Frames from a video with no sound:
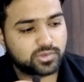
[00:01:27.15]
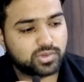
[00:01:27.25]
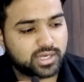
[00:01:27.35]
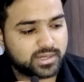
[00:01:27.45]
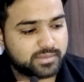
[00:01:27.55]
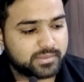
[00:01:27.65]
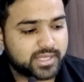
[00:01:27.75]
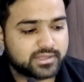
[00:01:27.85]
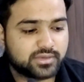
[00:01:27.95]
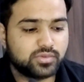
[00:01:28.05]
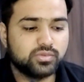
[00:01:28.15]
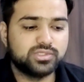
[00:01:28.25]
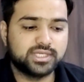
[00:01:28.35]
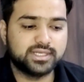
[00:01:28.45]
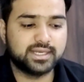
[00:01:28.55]
तो अगर मैं बात करूँ
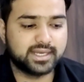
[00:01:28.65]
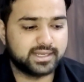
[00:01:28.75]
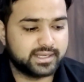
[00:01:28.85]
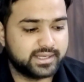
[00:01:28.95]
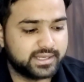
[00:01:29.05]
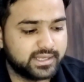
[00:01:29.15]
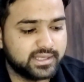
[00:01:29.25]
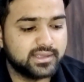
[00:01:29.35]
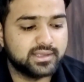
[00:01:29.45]
जनरल कैटेगरी की